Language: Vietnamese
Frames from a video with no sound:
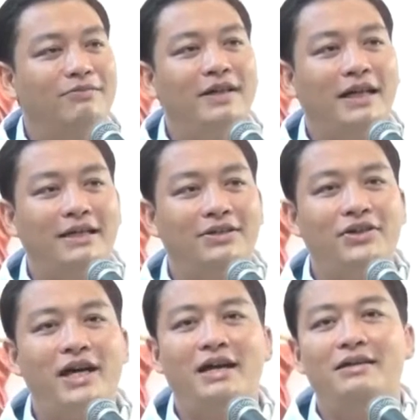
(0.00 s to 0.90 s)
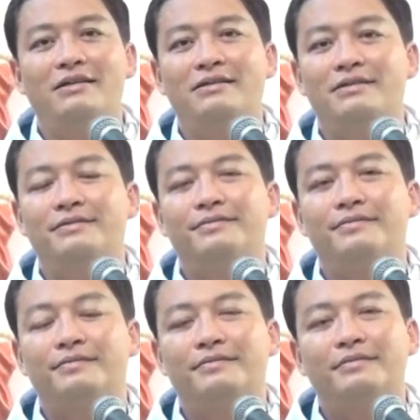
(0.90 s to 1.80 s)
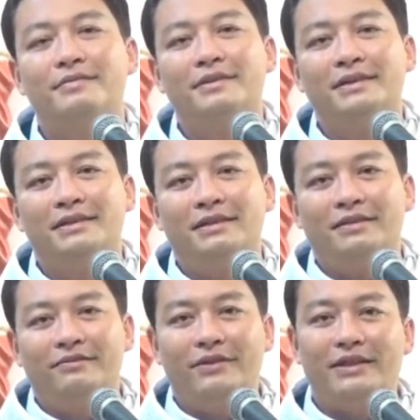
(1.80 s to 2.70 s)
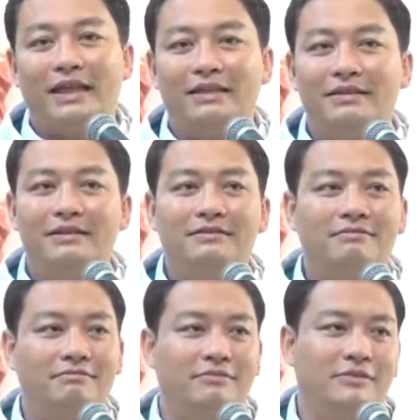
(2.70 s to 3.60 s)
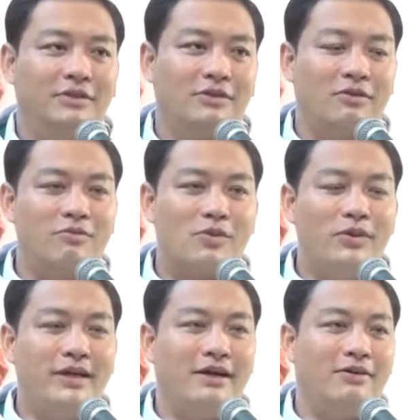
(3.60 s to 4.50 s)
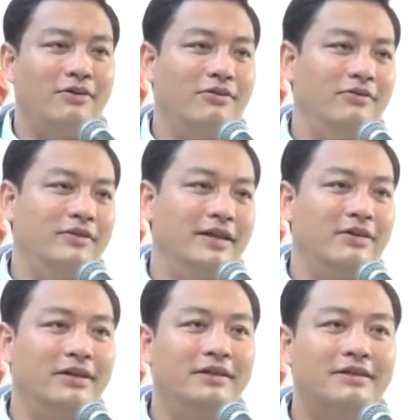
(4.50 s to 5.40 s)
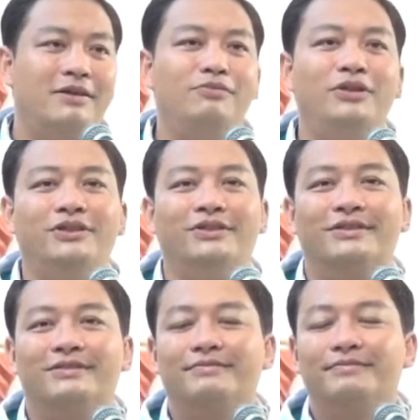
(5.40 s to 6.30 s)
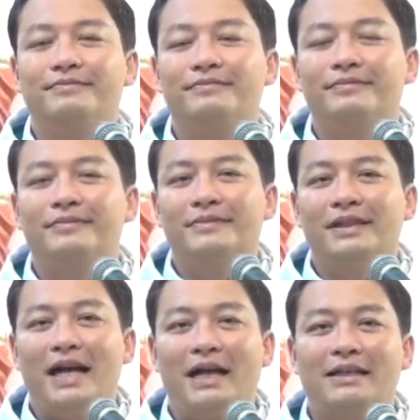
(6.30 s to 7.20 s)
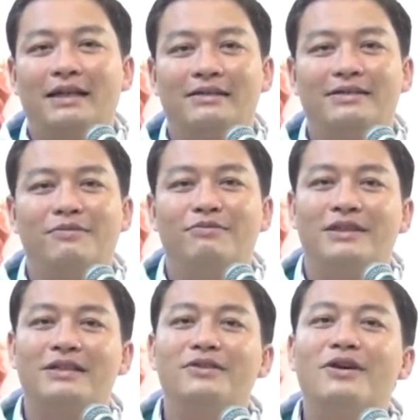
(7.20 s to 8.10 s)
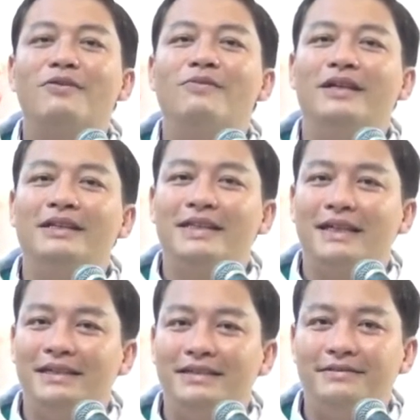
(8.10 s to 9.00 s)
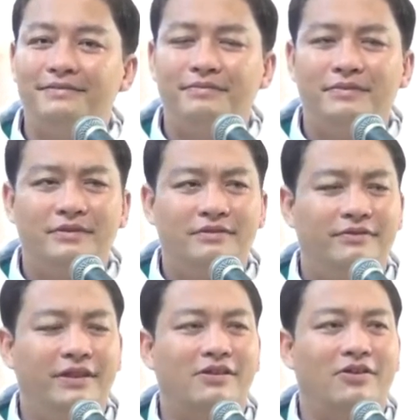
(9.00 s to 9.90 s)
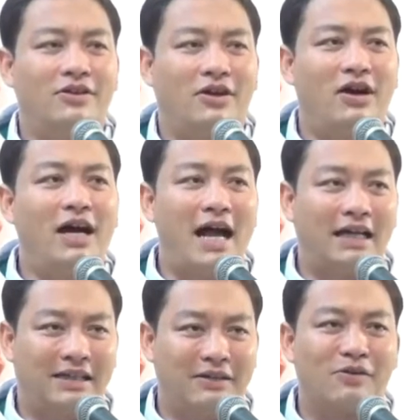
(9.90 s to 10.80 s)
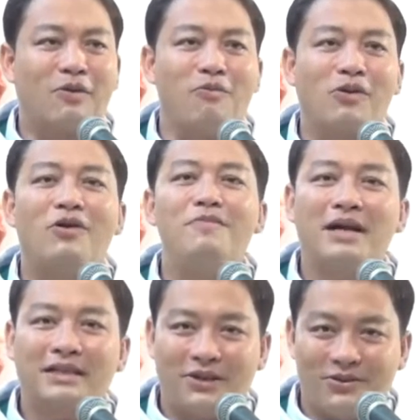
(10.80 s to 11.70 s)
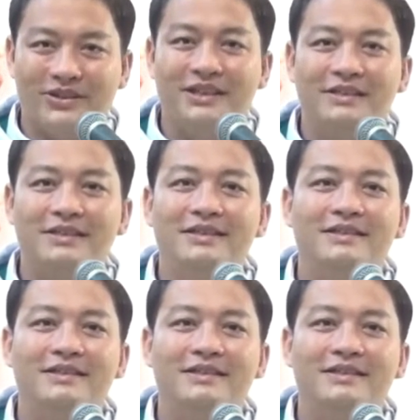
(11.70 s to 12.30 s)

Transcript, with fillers: này cho hắn vị tể tướng cũng cúi đầu và nói không được hạ thần trồng chắc nó không lên cây vì còn nhỏ hạ thần cũng có mắc tội nữa